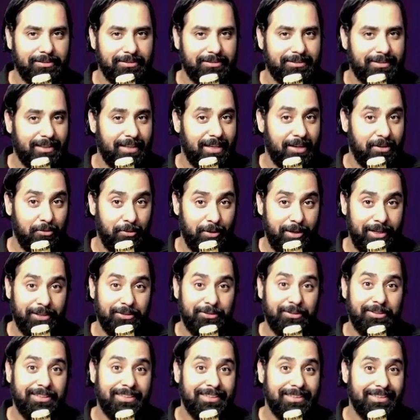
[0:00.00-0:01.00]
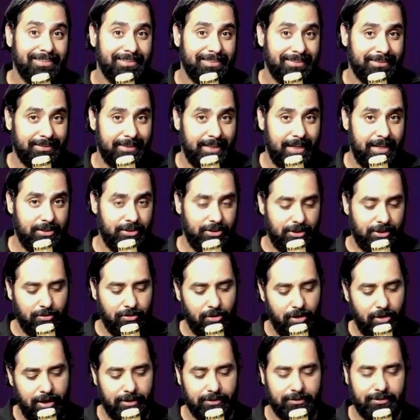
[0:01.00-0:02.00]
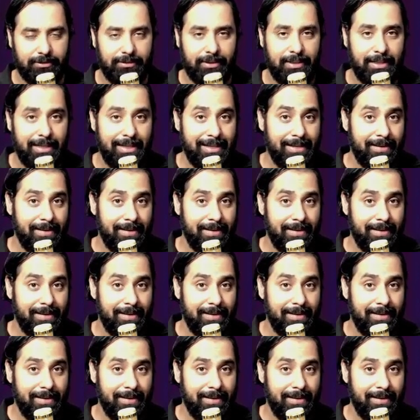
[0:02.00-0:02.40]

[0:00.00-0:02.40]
está decorando 7 acordes.